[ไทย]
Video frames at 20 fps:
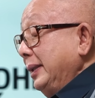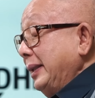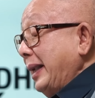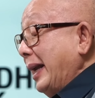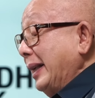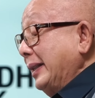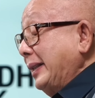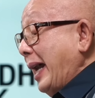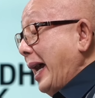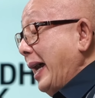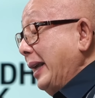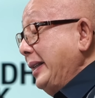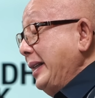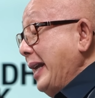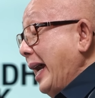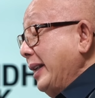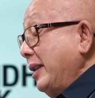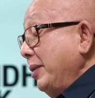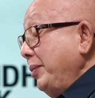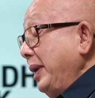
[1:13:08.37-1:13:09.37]
ต่างๆที่
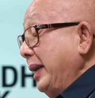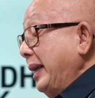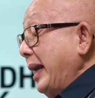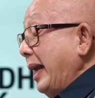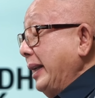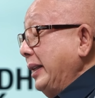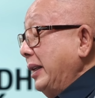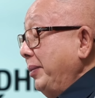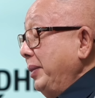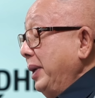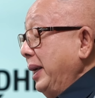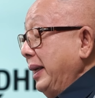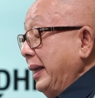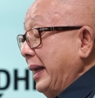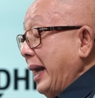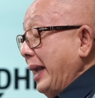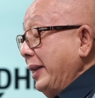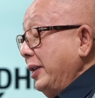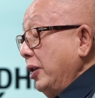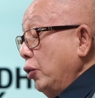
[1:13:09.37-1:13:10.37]
อาจจะมีการดำเนิน
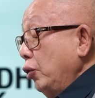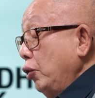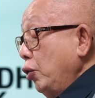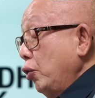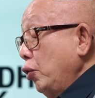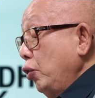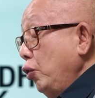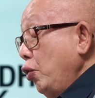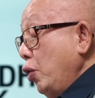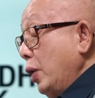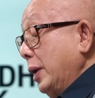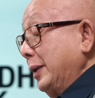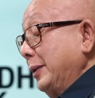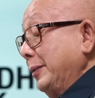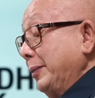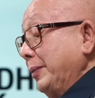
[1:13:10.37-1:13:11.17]
การอย่างรวบ